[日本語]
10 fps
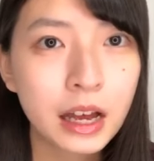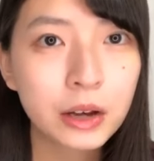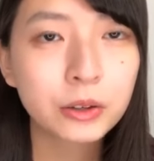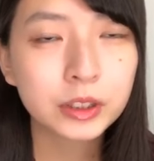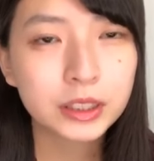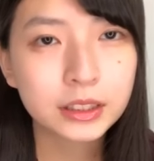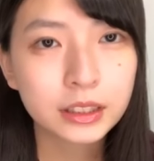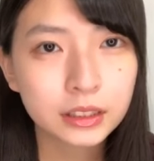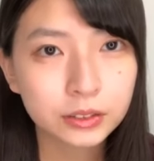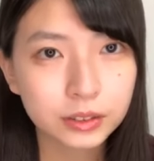青だっ
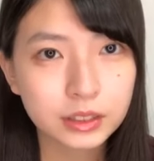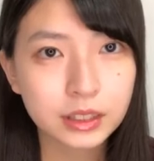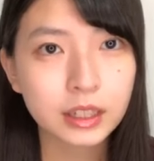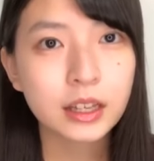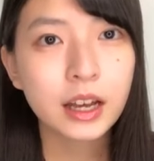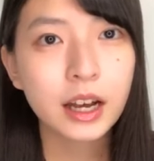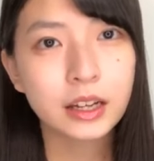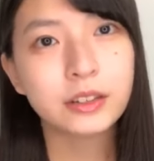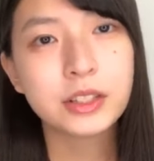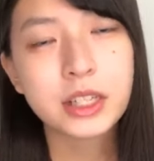たりとかさ
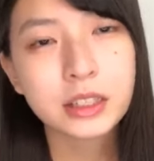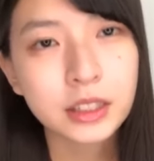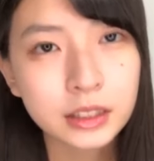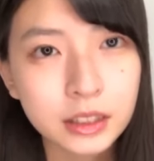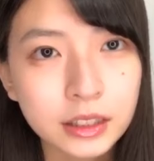はるちゃんだっ